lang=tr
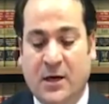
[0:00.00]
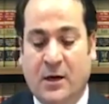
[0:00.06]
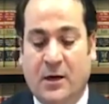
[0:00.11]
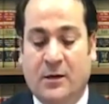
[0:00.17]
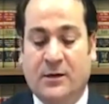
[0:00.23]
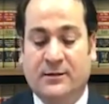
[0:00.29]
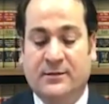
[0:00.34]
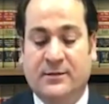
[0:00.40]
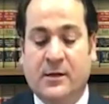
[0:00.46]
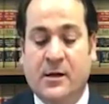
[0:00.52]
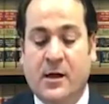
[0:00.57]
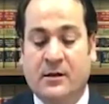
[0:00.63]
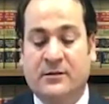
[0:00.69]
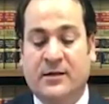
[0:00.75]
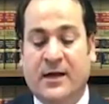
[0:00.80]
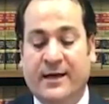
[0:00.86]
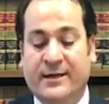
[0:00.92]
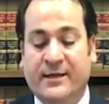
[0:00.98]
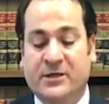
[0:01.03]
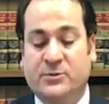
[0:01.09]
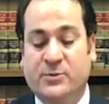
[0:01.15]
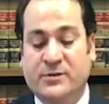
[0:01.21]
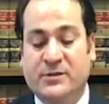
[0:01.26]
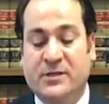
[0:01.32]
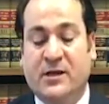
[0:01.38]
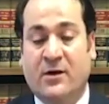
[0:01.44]
Aradan 6 ay
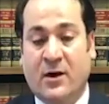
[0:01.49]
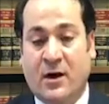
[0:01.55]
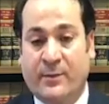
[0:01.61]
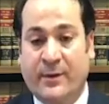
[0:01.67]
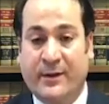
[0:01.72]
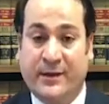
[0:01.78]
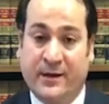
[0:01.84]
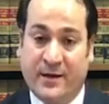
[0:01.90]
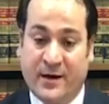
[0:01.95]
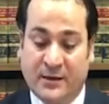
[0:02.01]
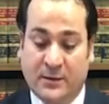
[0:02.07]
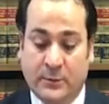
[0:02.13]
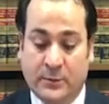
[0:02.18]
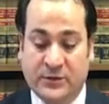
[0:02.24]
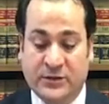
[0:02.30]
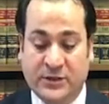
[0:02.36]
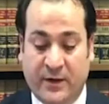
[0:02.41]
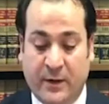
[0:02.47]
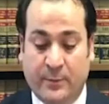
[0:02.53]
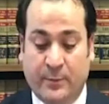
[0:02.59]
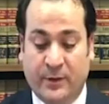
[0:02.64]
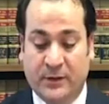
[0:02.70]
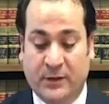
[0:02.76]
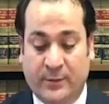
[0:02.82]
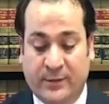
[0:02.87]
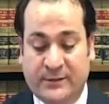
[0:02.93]
geçmesine rağmen herhangi bir cevap
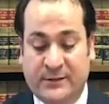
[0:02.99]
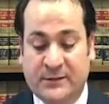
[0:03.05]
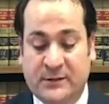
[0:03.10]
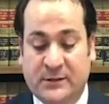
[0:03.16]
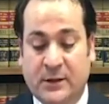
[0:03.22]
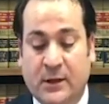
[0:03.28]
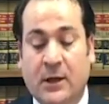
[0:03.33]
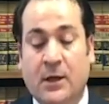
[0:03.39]
alamadık.